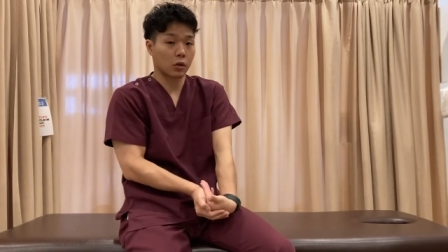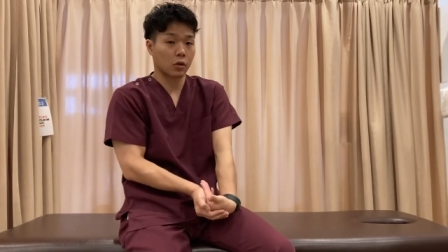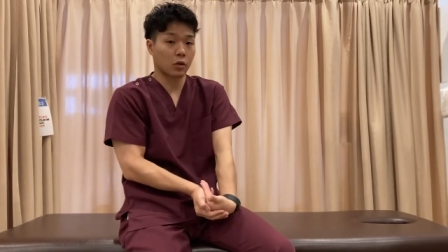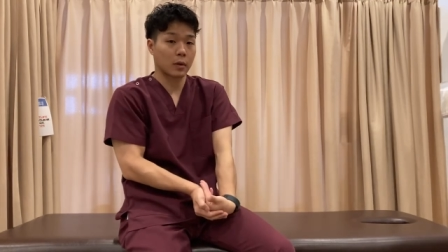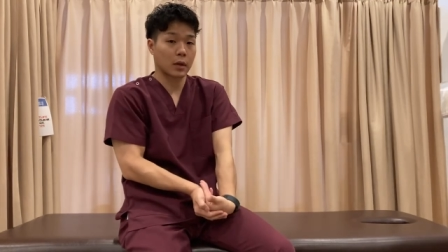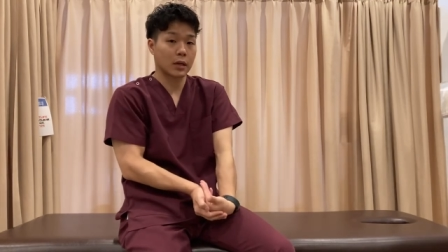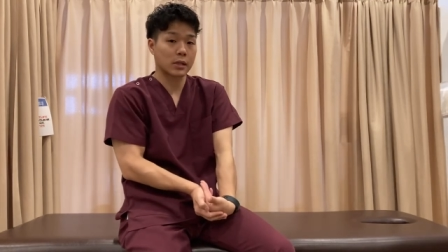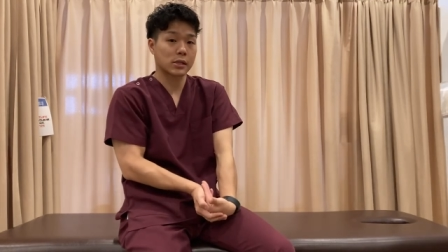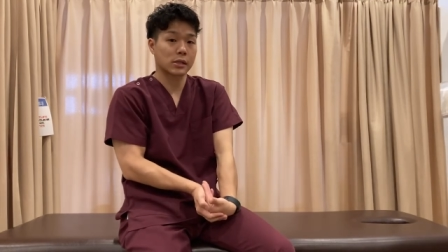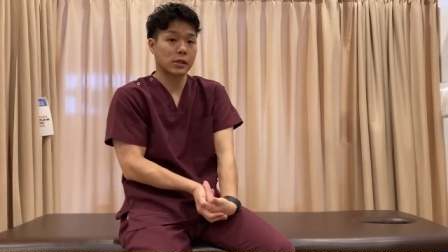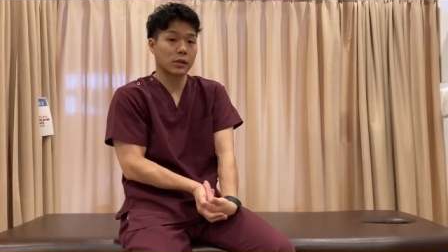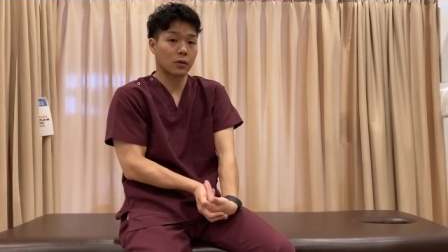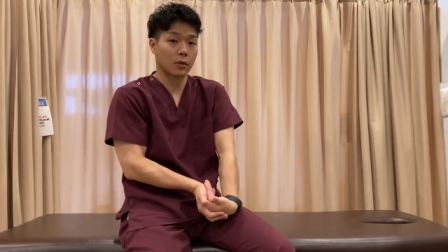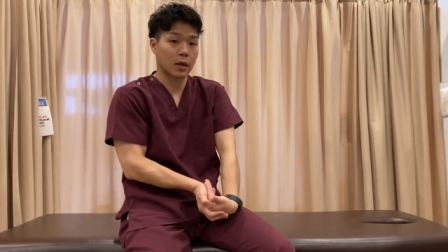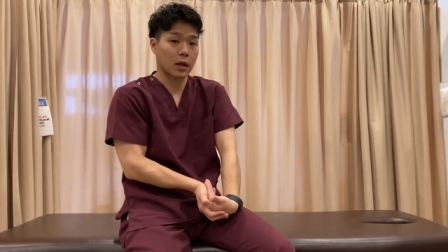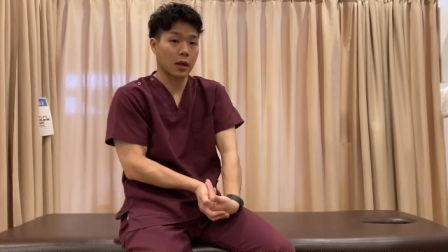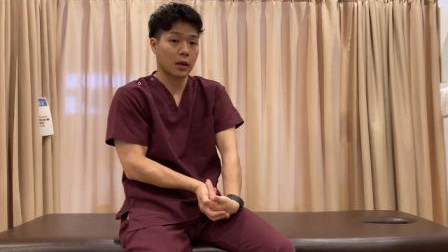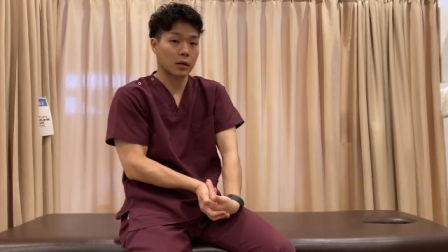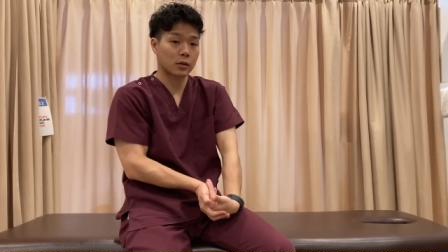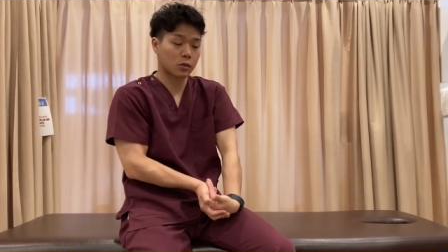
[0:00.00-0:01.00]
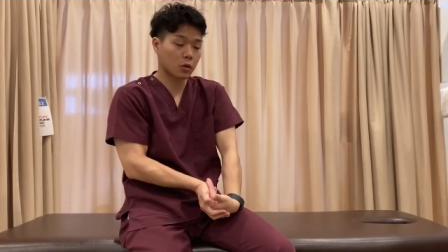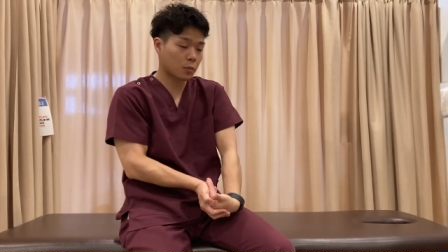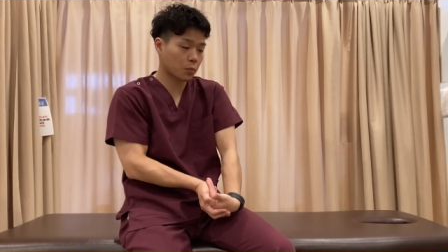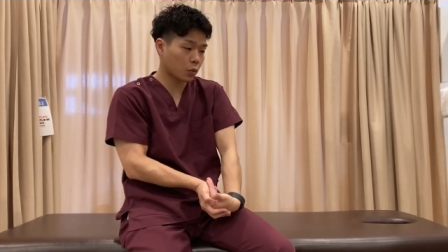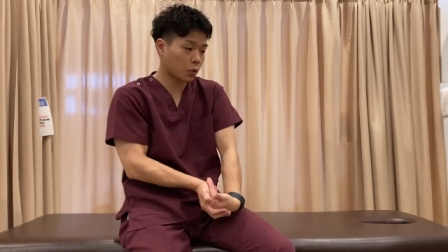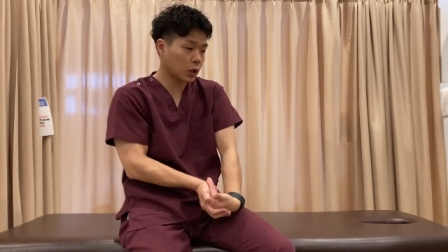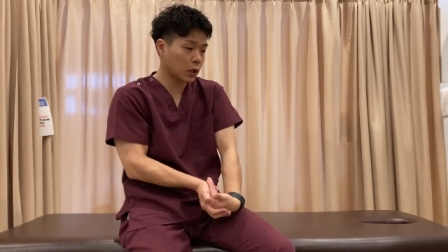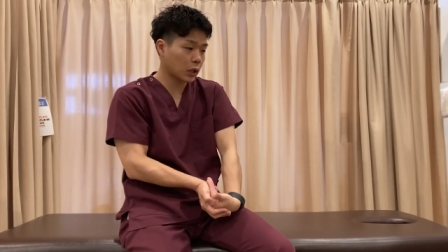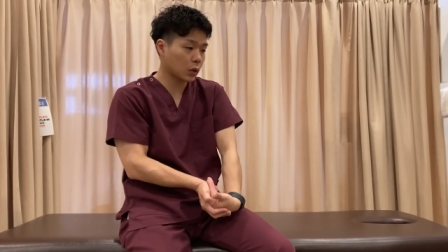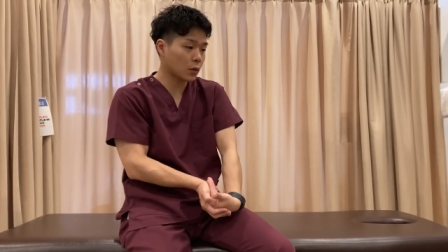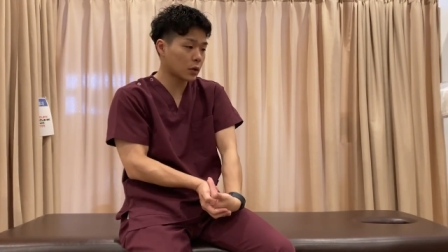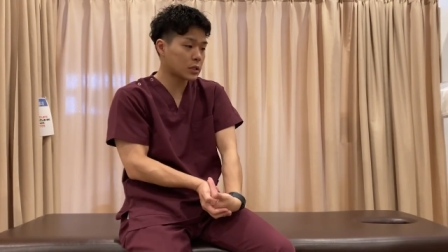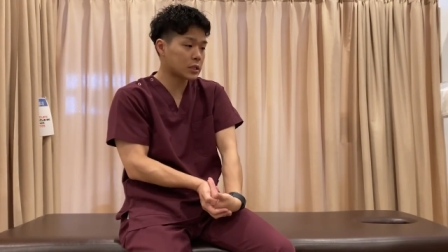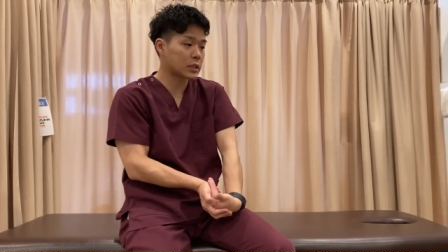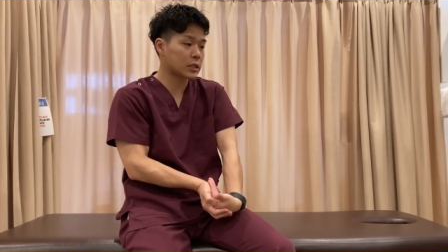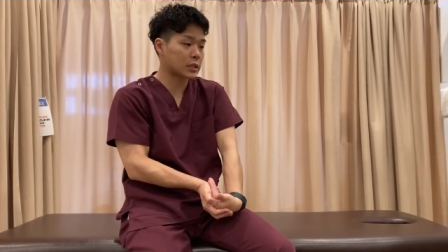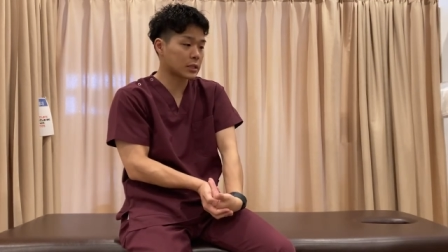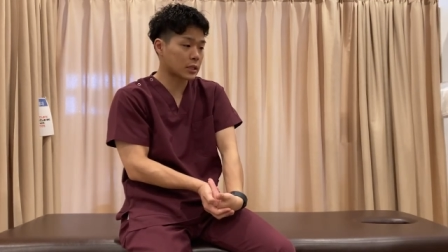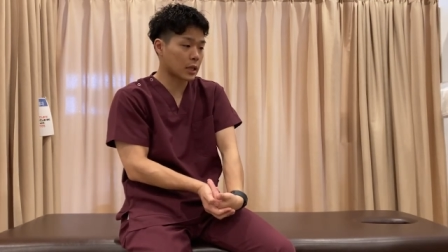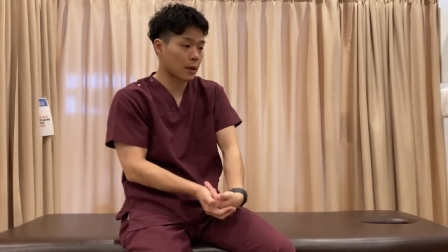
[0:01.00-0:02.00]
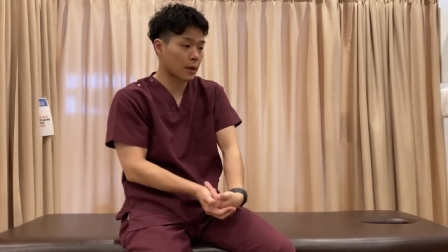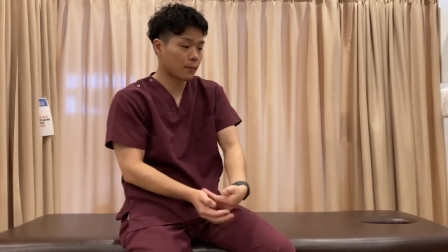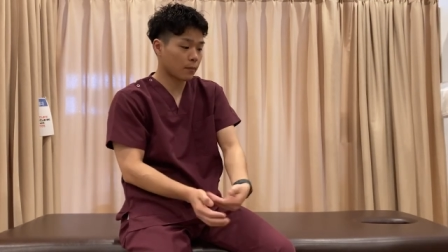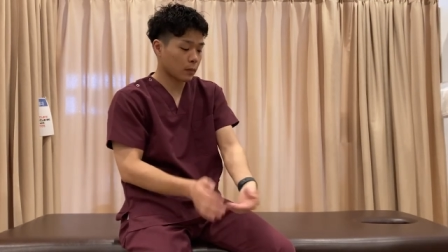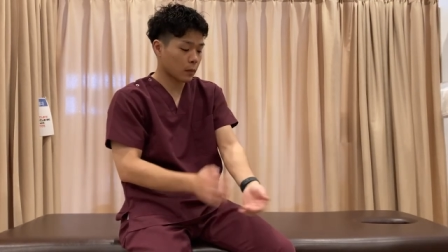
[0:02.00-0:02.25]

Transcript: 伸びやすいので、そういうポイントを意識して、